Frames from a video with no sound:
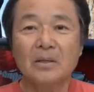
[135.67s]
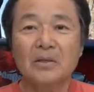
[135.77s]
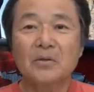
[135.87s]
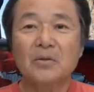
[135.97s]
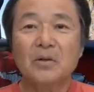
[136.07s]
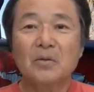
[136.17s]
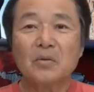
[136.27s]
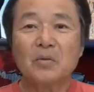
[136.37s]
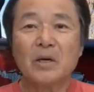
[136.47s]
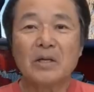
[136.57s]
そんなこ
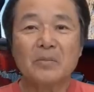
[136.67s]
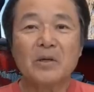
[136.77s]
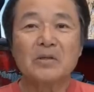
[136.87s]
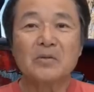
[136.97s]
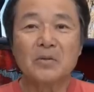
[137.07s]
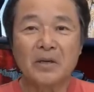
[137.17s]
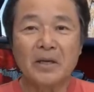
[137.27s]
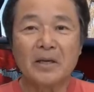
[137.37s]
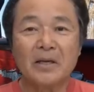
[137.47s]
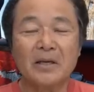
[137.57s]
ともありますの
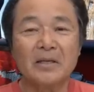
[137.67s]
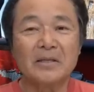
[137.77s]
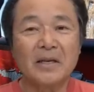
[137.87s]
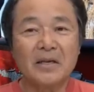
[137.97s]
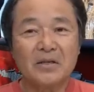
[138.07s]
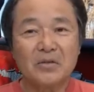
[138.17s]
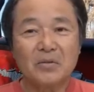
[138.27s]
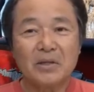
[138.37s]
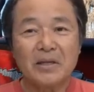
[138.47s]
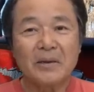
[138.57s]
で、最初
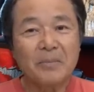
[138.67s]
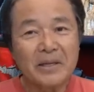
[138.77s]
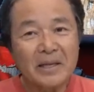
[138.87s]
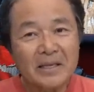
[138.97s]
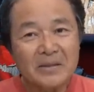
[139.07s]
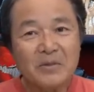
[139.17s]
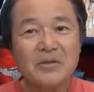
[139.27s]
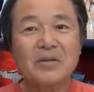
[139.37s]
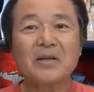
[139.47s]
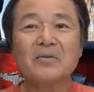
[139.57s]
はね、やっぱり馴染み
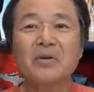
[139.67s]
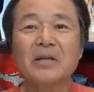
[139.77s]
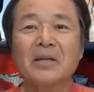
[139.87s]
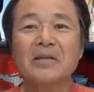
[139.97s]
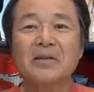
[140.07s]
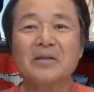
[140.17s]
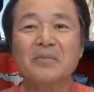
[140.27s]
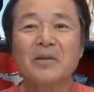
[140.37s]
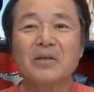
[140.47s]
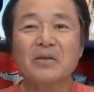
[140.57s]
づらいルアーになって
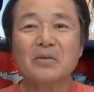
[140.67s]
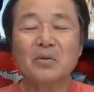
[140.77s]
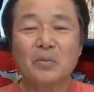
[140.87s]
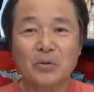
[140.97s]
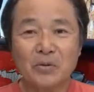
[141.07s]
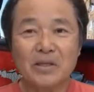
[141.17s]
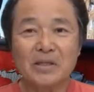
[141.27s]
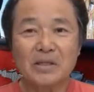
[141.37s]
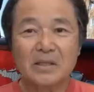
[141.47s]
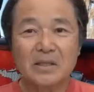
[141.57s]
しまっていると思うんで
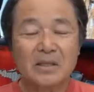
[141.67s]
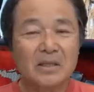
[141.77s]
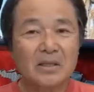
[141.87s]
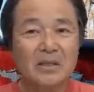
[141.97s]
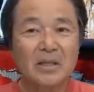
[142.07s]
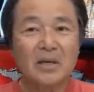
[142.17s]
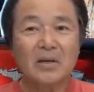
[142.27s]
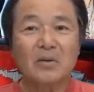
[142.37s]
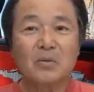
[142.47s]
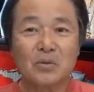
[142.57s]
す。だ
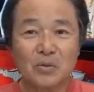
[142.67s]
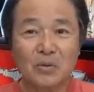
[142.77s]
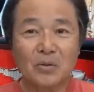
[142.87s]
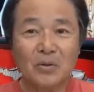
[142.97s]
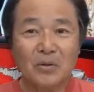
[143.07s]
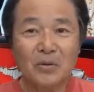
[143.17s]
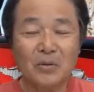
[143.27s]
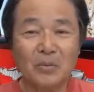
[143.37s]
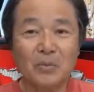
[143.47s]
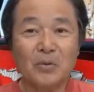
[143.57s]
からこそ、
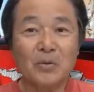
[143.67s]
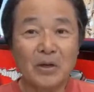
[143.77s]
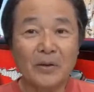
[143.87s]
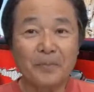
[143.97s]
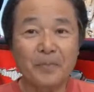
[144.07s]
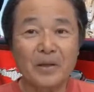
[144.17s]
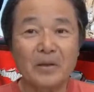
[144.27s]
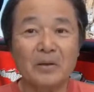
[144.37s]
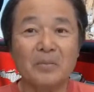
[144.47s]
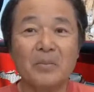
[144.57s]
僕が
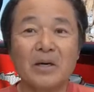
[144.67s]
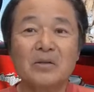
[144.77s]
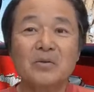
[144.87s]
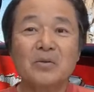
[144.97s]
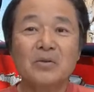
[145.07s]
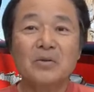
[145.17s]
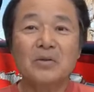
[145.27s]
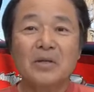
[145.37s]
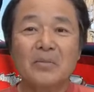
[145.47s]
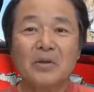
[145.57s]
バスを釣
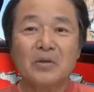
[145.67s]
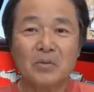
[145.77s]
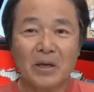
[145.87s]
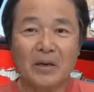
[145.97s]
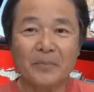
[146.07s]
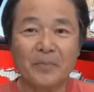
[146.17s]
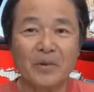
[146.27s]
るためには、